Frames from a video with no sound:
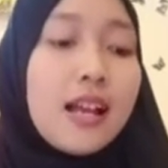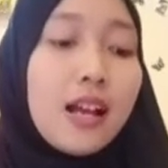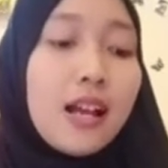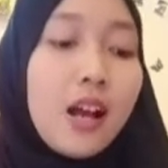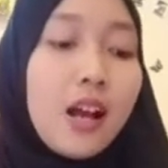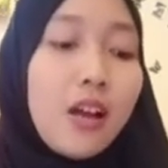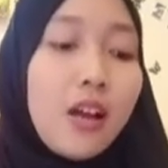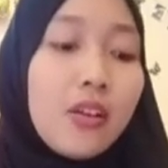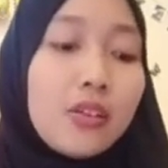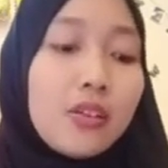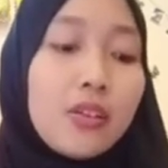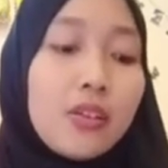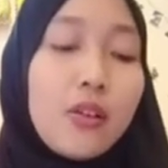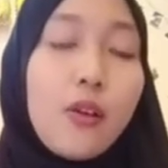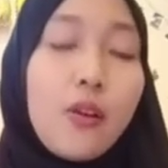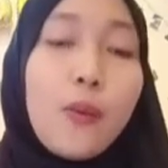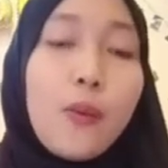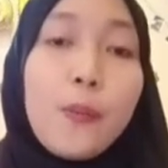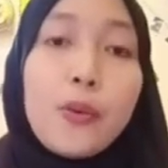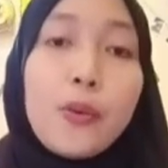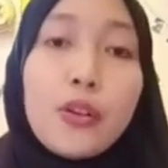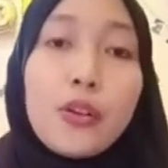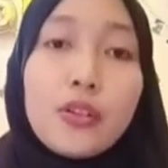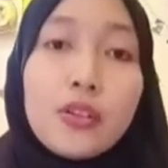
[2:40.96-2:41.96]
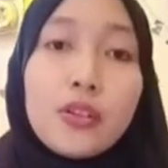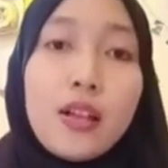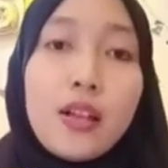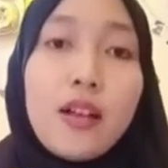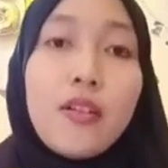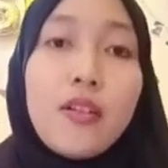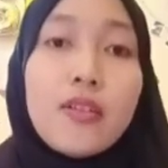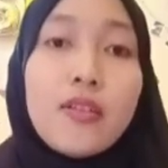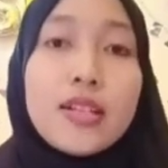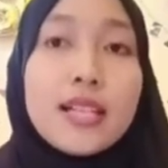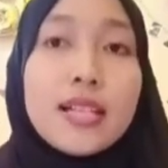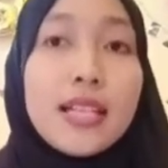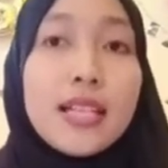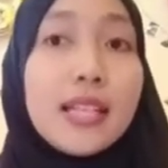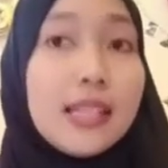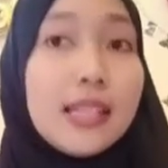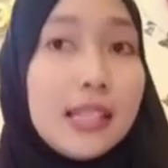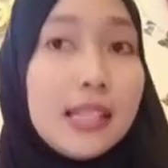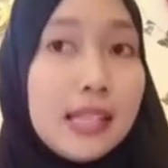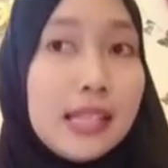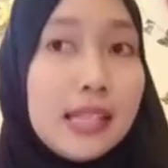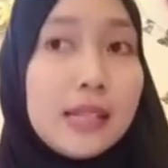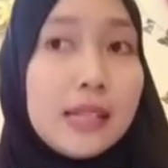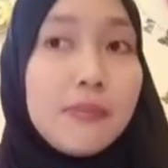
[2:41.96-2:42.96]
Kalau tokoh protagonis
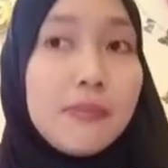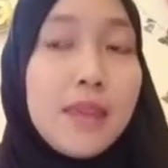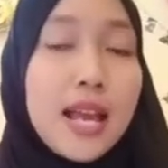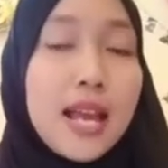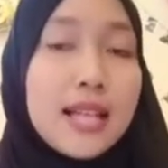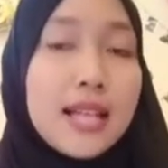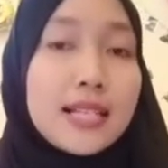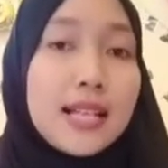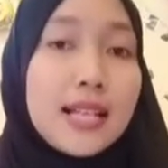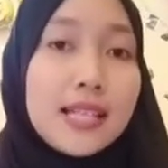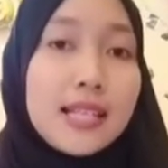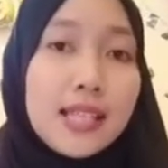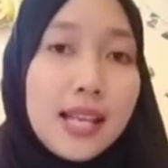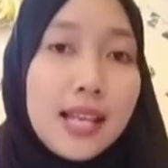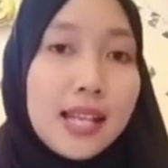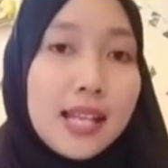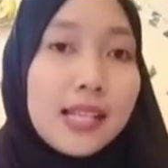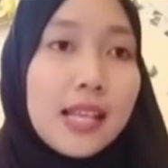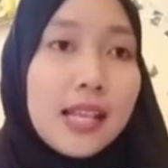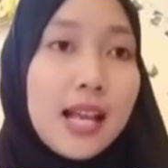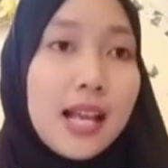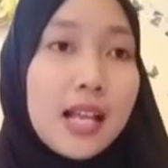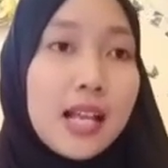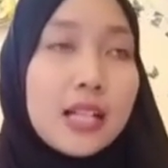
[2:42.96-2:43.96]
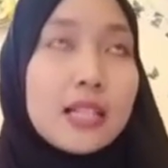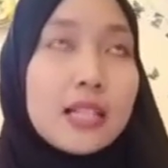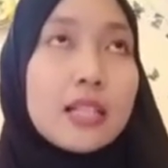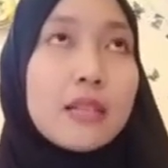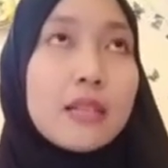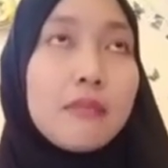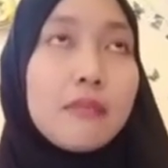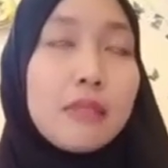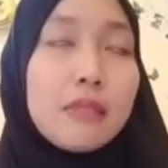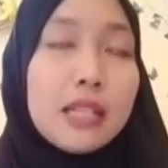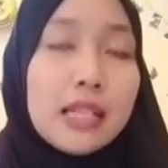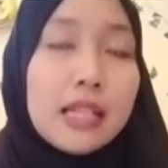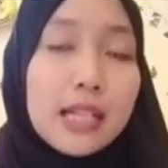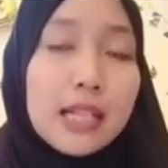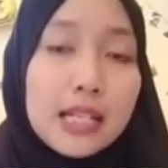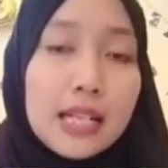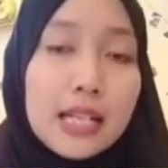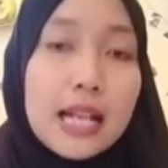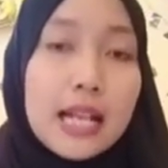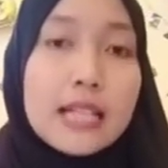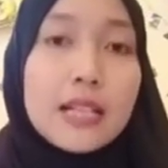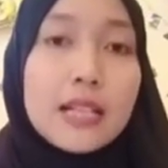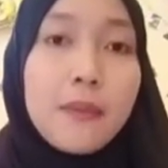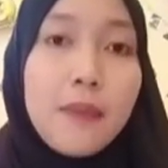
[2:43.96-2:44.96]
ini biasanya dia
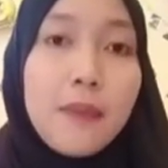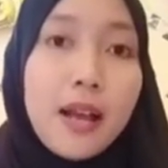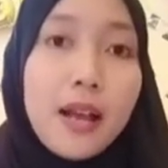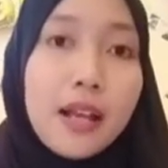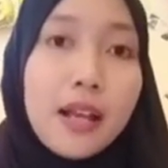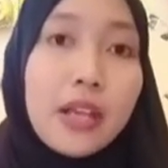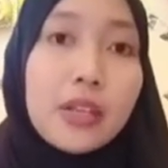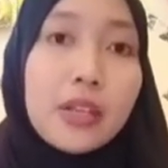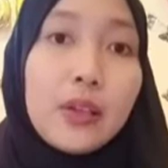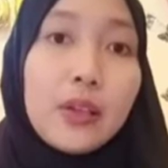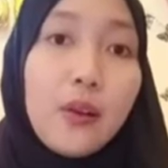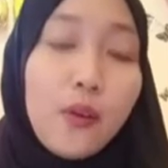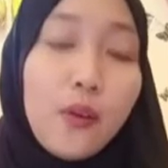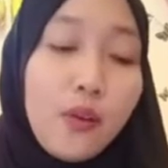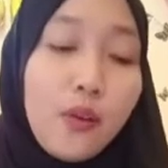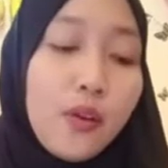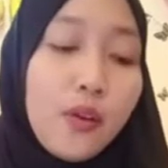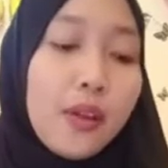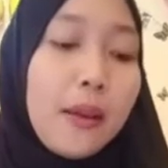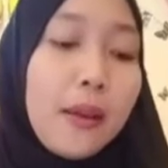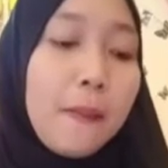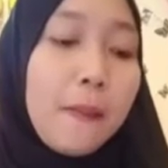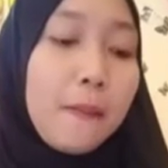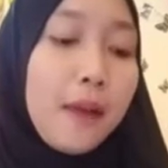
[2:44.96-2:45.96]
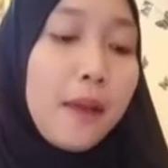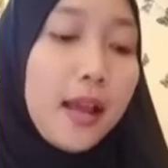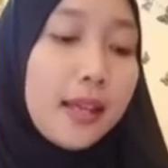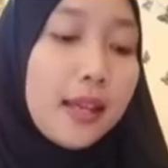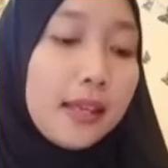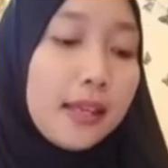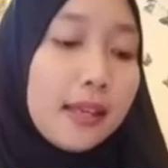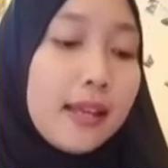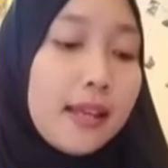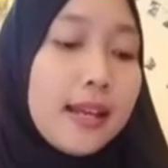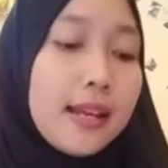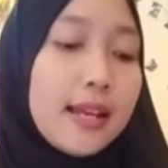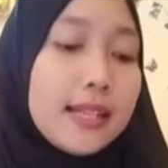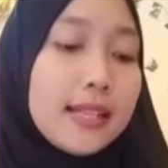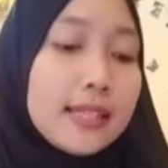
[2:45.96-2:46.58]
dikenal sebagai tokoh yang baik.